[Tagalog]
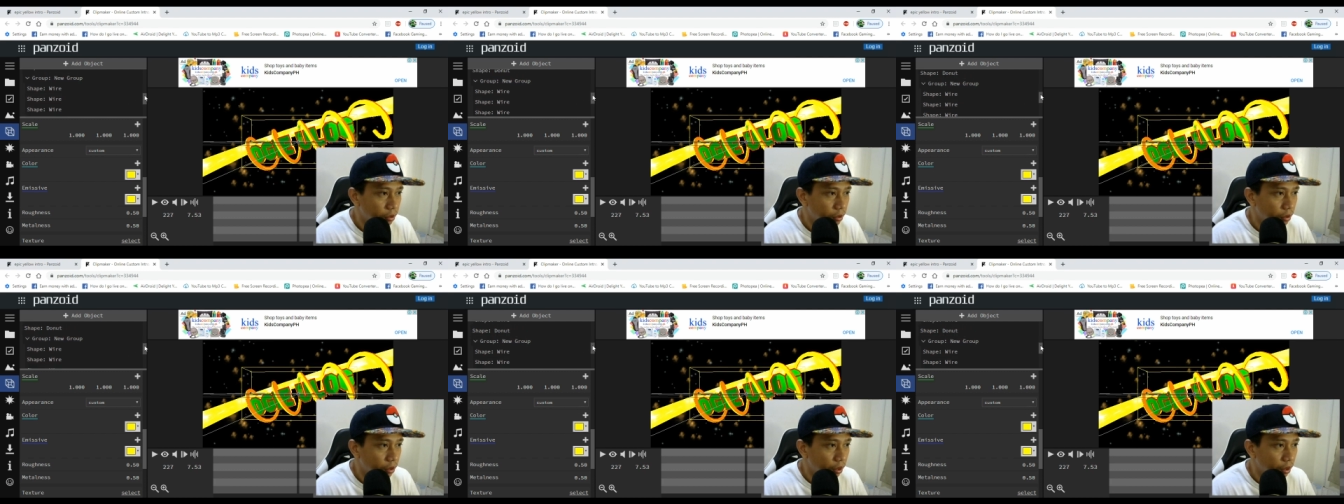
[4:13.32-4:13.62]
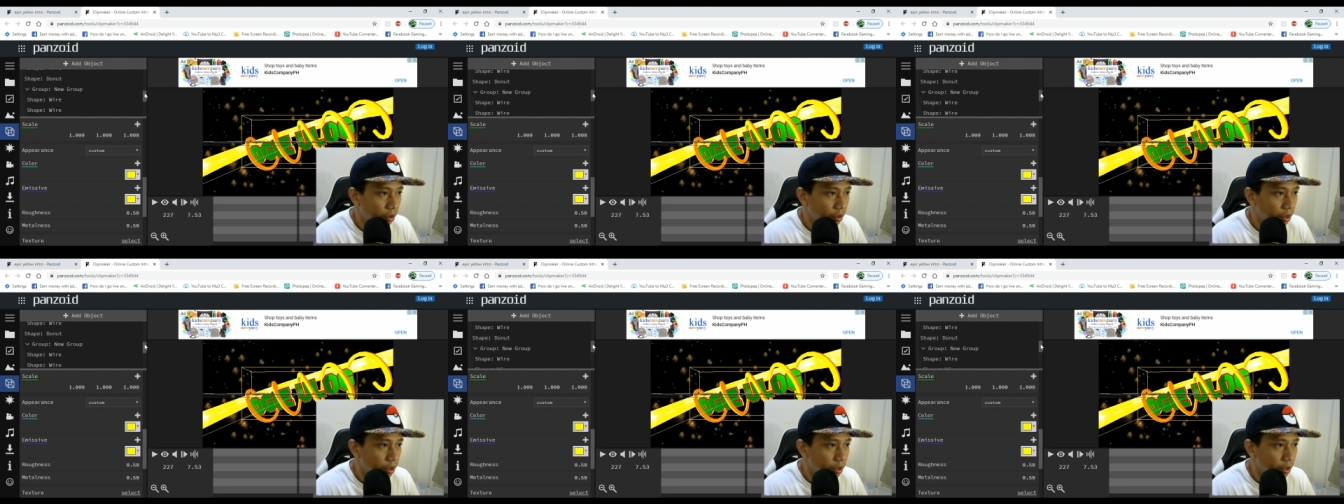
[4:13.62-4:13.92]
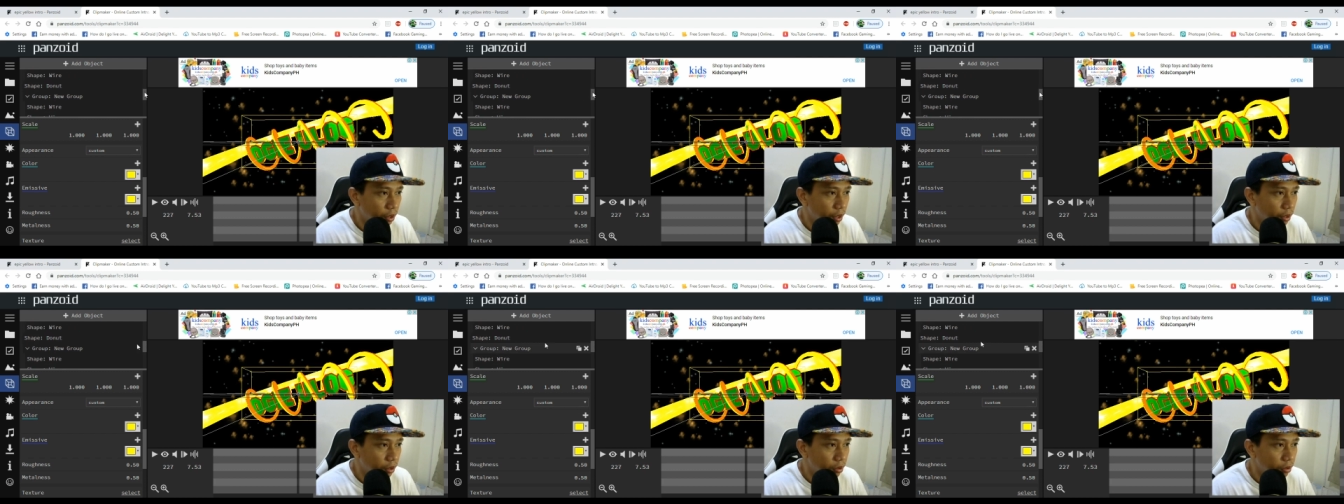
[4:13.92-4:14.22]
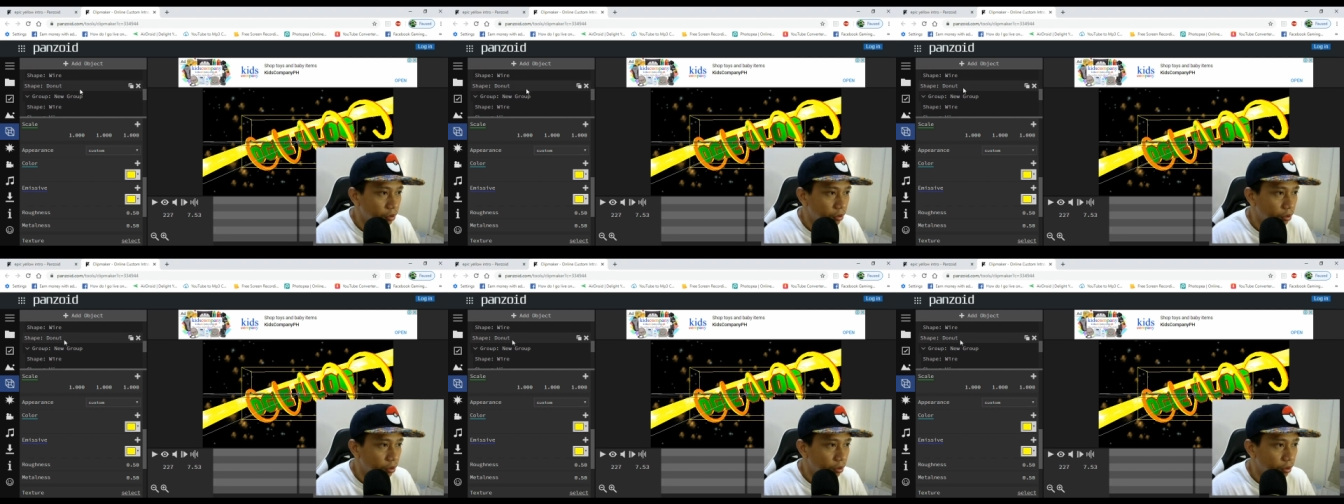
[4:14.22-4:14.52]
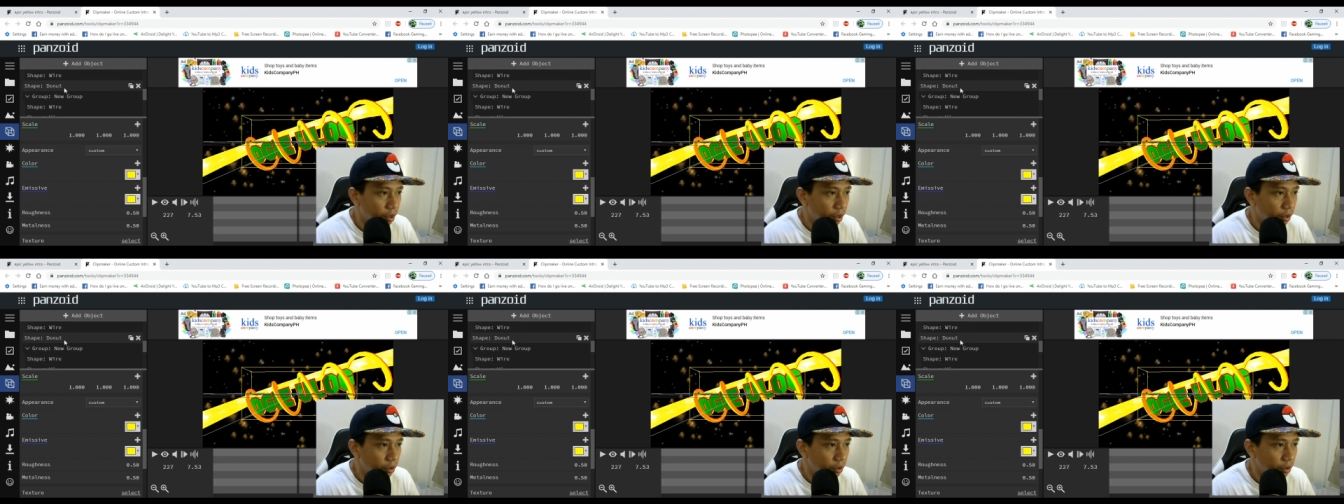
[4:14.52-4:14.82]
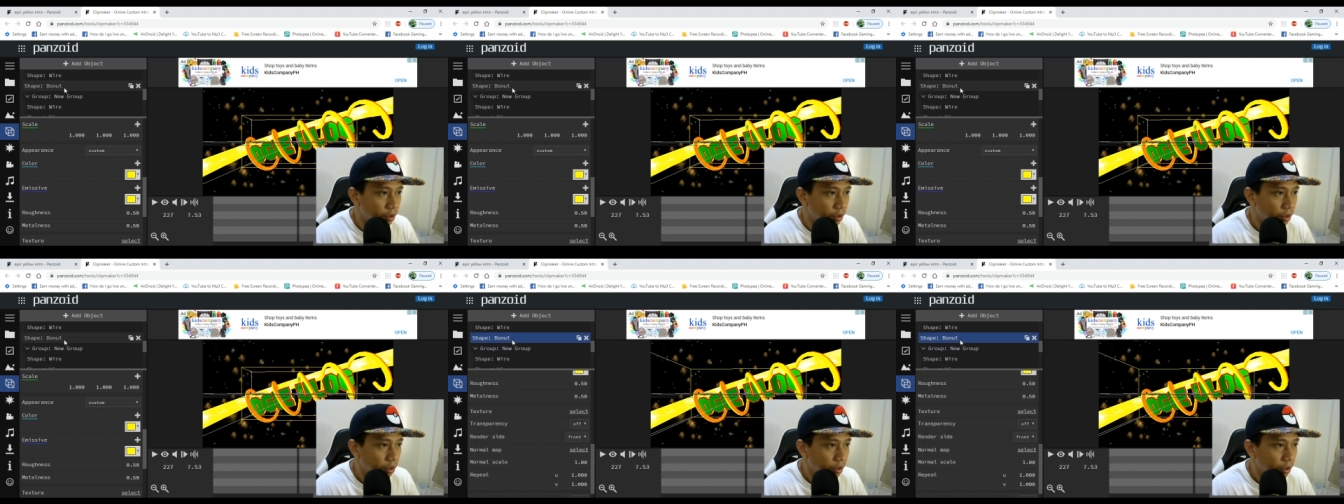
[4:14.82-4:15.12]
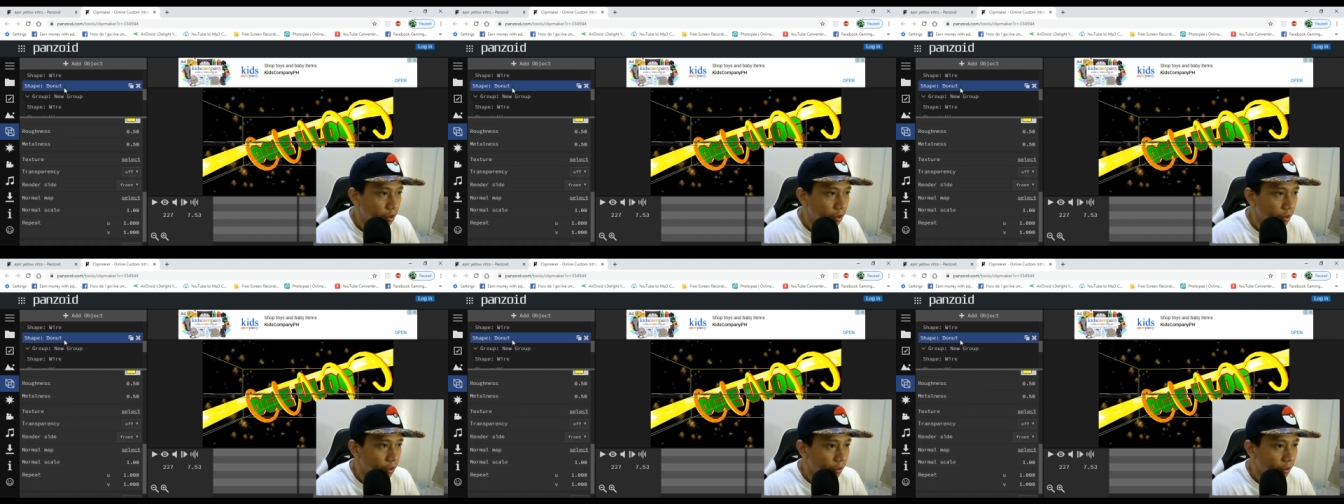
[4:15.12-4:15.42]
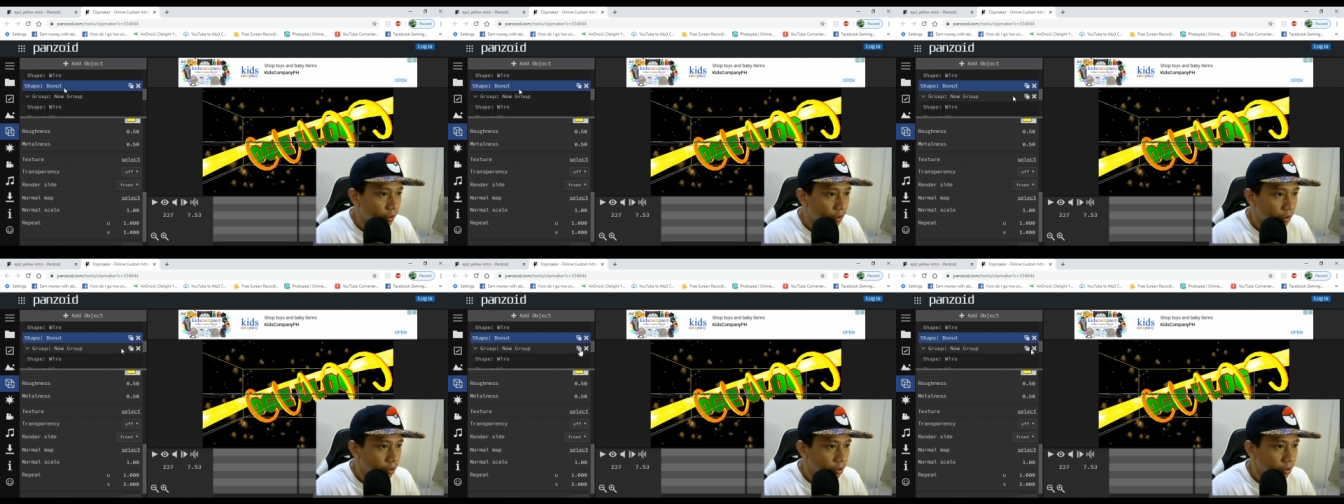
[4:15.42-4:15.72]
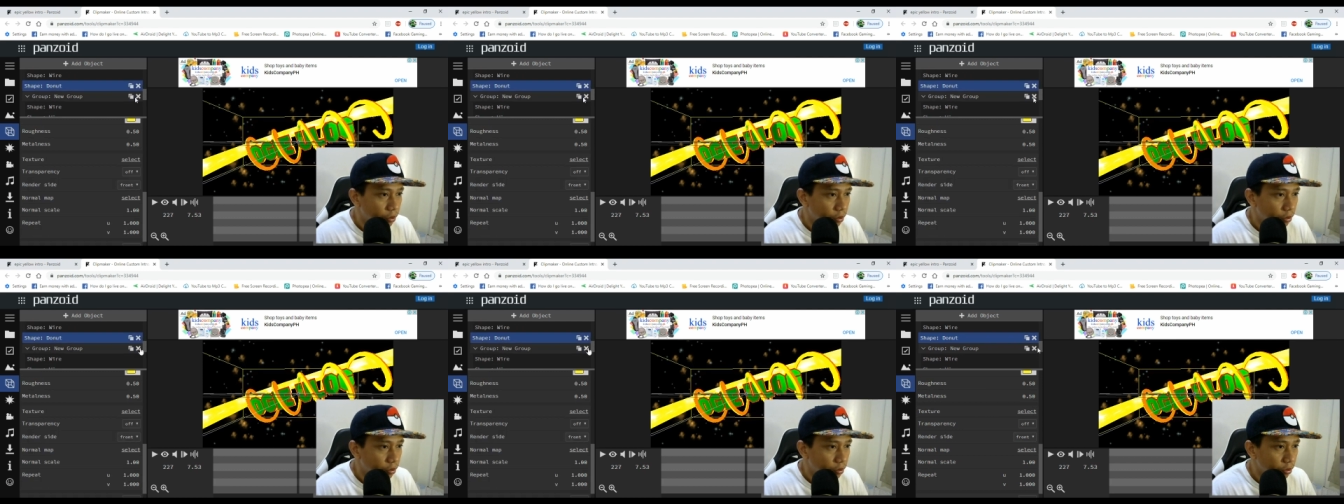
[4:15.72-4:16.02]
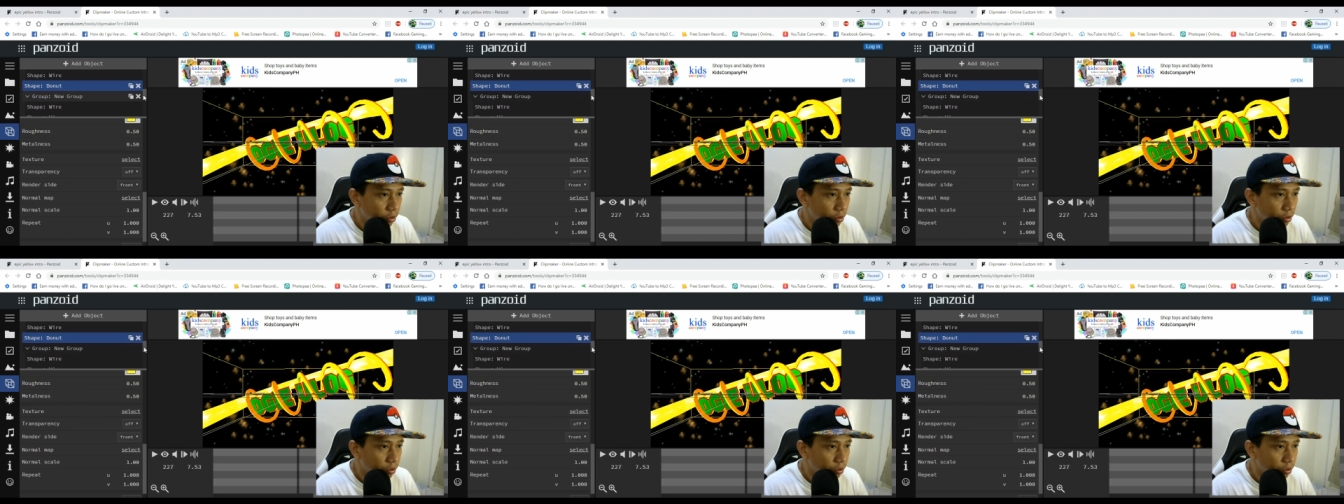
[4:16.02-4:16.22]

Uh, click natin yung donut. So,